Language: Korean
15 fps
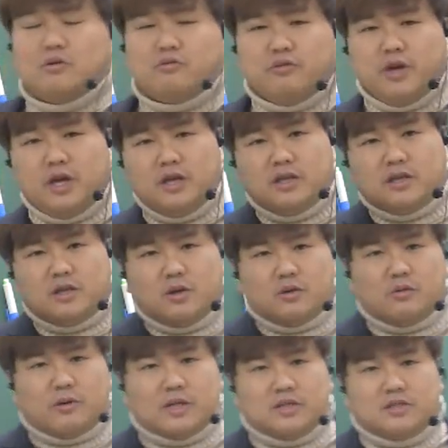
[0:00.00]
위에 있는 내용을
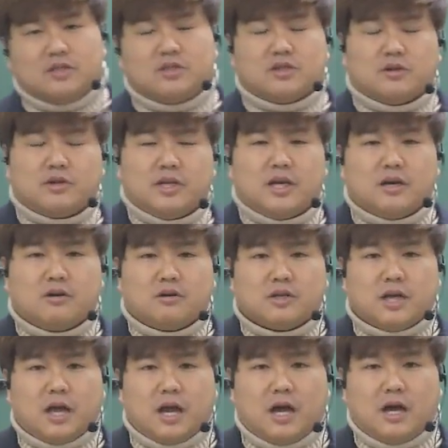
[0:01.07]
완전 정리한
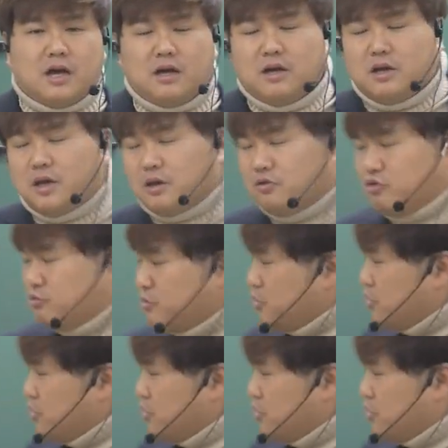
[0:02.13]
거니까 구문